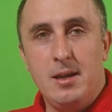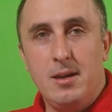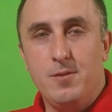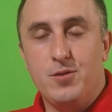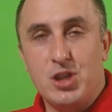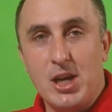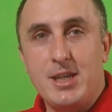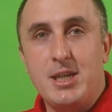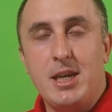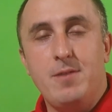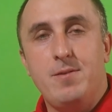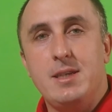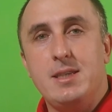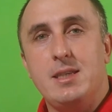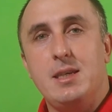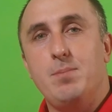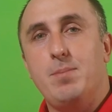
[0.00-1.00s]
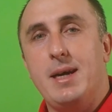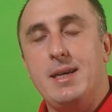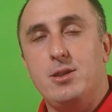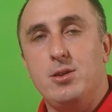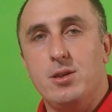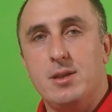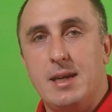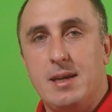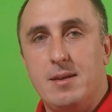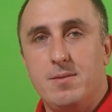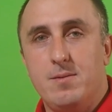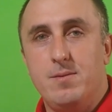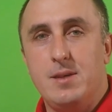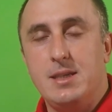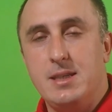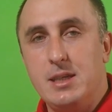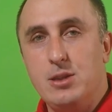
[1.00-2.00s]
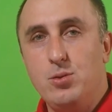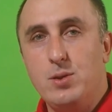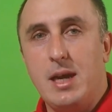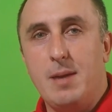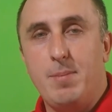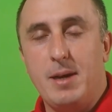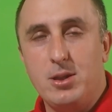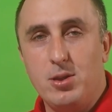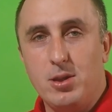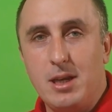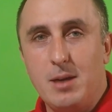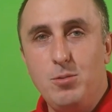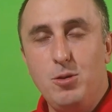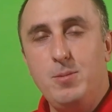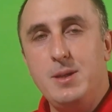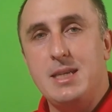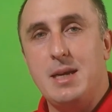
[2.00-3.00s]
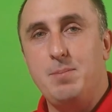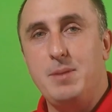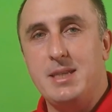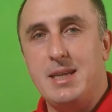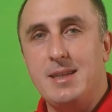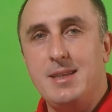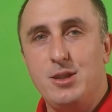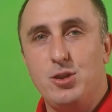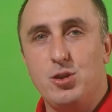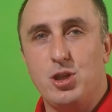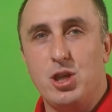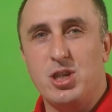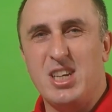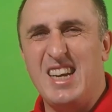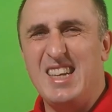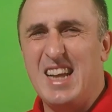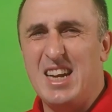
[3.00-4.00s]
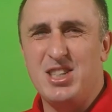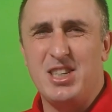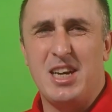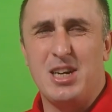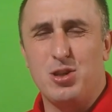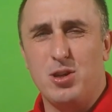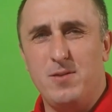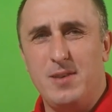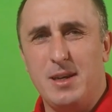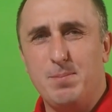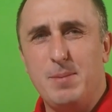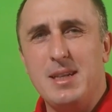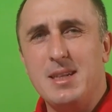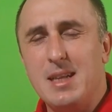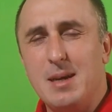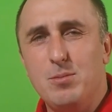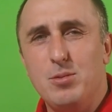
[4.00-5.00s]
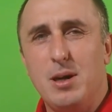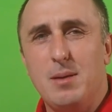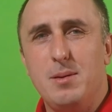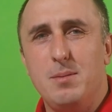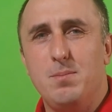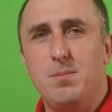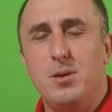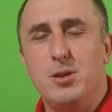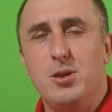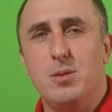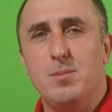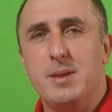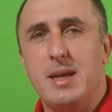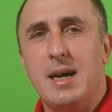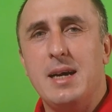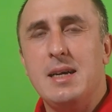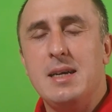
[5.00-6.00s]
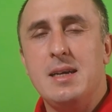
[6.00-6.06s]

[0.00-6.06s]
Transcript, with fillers: W trzeciej wersji Pythona. W wersji drugiej Pythona byłby zapisany troszeczkę inaczej, aczkolwiek pętla byłaby podobna.